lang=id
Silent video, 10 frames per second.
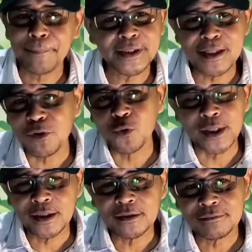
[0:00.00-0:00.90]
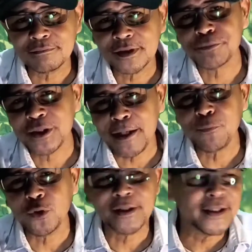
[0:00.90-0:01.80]
iPad tidak menggunakan chipset
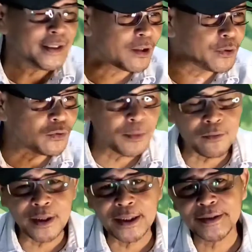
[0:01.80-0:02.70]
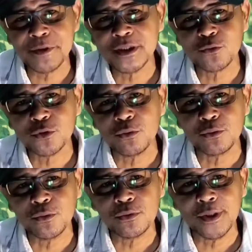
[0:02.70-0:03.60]
iPhone karena dia tahu itu bahwa hanya bisa
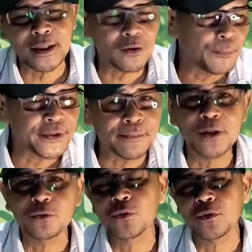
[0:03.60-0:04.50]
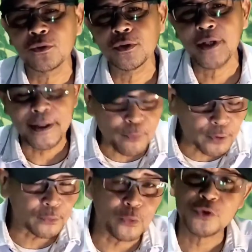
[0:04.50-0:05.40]
cocok untuk uh, compatible untuk
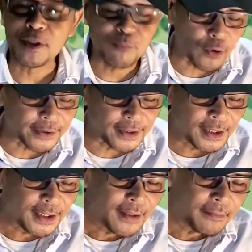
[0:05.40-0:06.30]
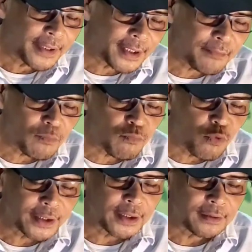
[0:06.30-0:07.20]
iPhone, untuk smartphone ya. Mereka
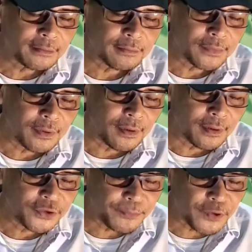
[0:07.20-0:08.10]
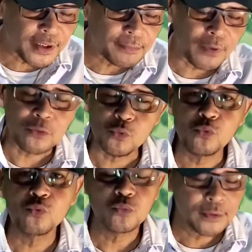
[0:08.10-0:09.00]
membuat uh, chipset
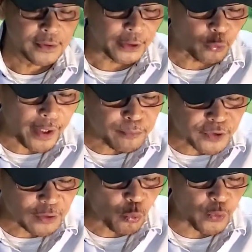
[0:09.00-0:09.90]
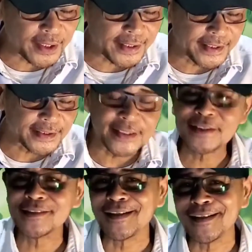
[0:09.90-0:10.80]
baru yaitu M1 yang
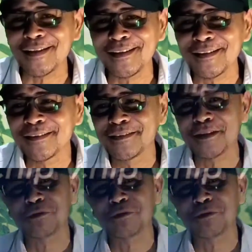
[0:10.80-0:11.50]
kinerjanya setara dengan